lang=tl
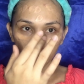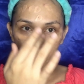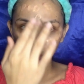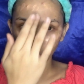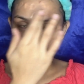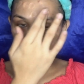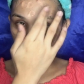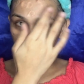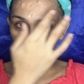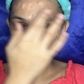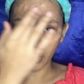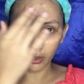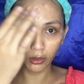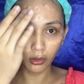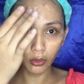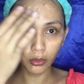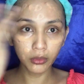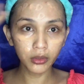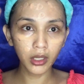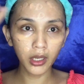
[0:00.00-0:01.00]
So pag
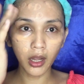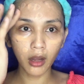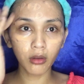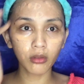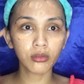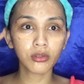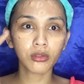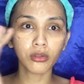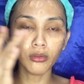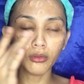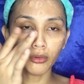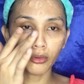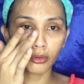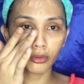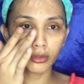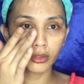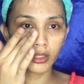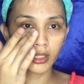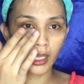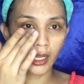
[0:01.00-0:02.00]
loan na ako
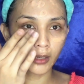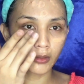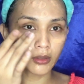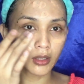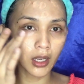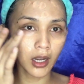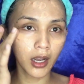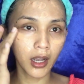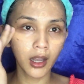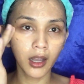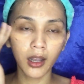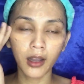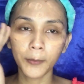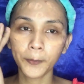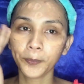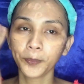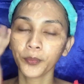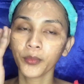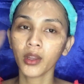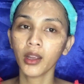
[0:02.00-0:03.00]
sunod sa usa ka
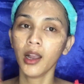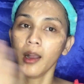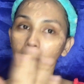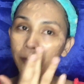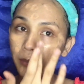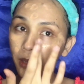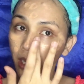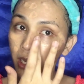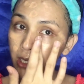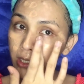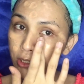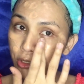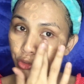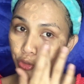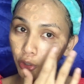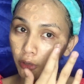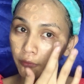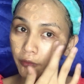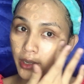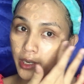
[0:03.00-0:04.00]
appliance
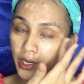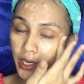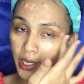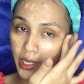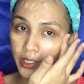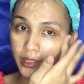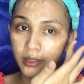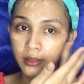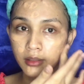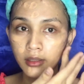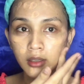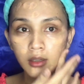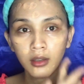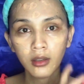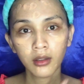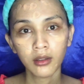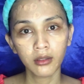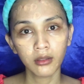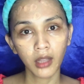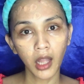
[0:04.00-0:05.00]
churbanes,
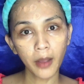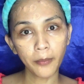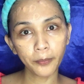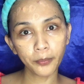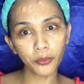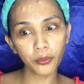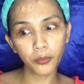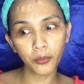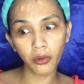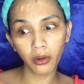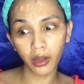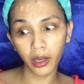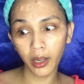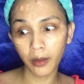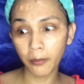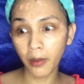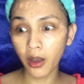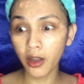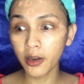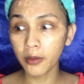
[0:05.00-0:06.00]
approve ko
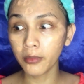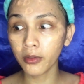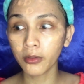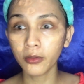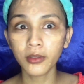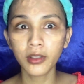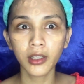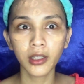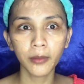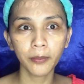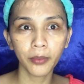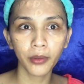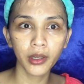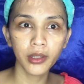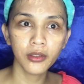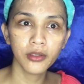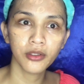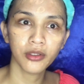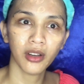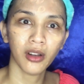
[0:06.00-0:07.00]
kay ba naman ko sa
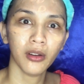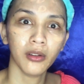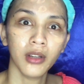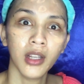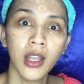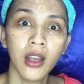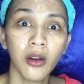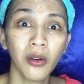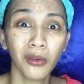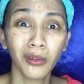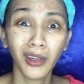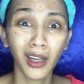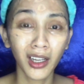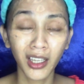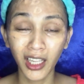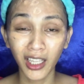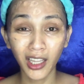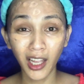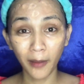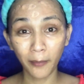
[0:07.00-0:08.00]
diferensya. Ug
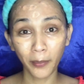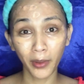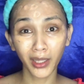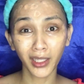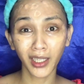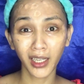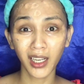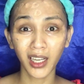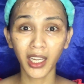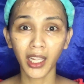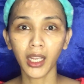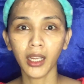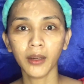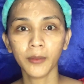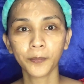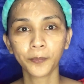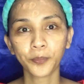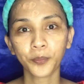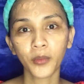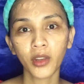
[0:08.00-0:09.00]
lagi dapat ka
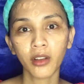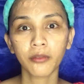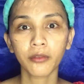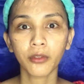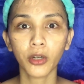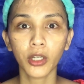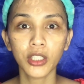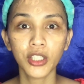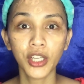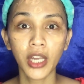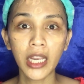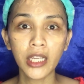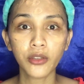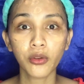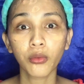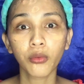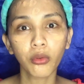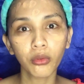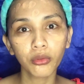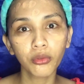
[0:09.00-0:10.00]
naging for a
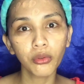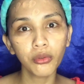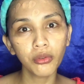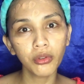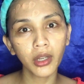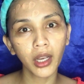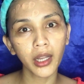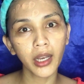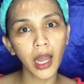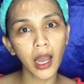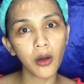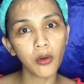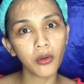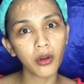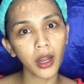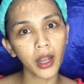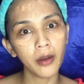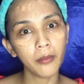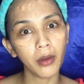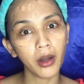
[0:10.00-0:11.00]
change ug dunon ka na
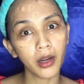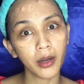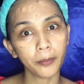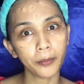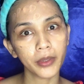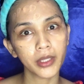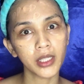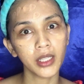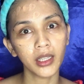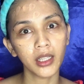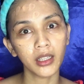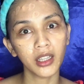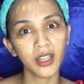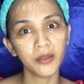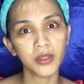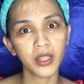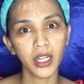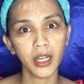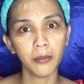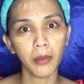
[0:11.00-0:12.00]
aural mga
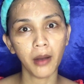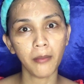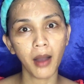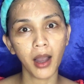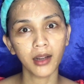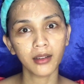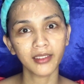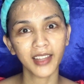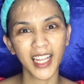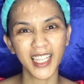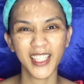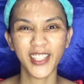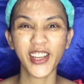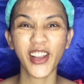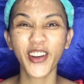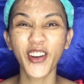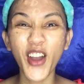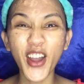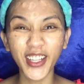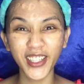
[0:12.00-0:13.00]
representatives uh? ng mga mangtas.
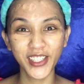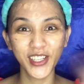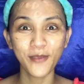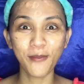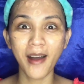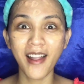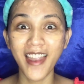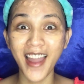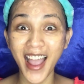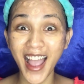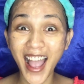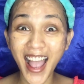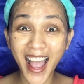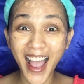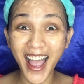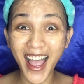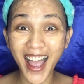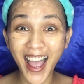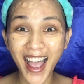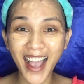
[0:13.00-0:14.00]
Sarot, di
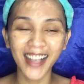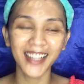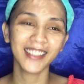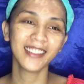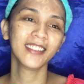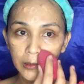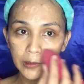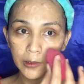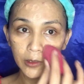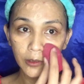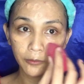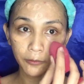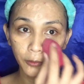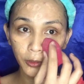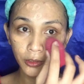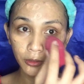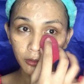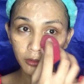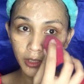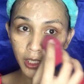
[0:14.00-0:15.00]
malang. So
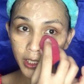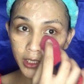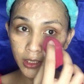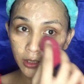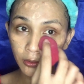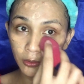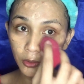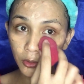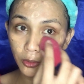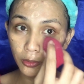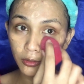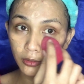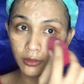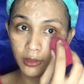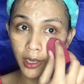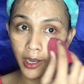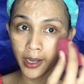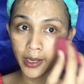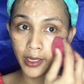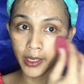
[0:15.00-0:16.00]
for today's look
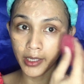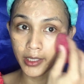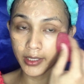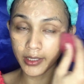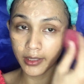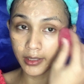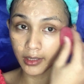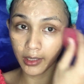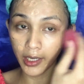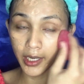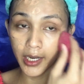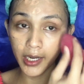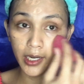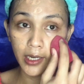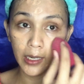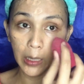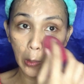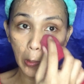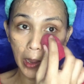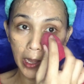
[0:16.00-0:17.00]
dye is
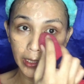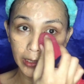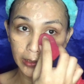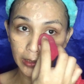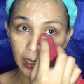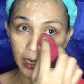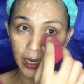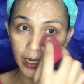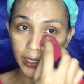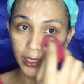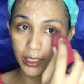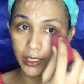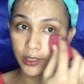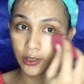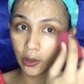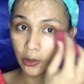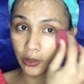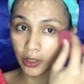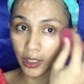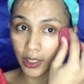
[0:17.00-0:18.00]
kanang kuanta kanang
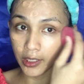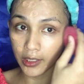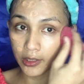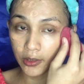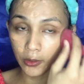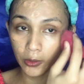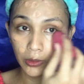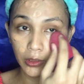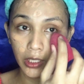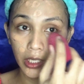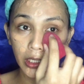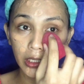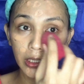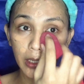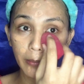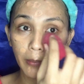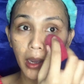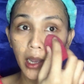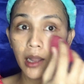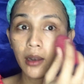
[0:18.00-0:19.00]
exotic exotic
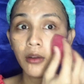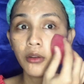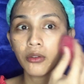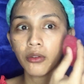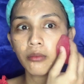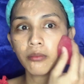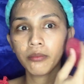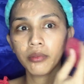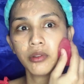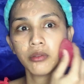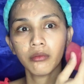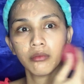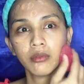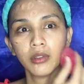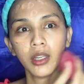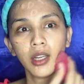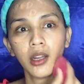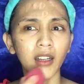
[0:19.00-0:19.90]
na mahalon og beauty.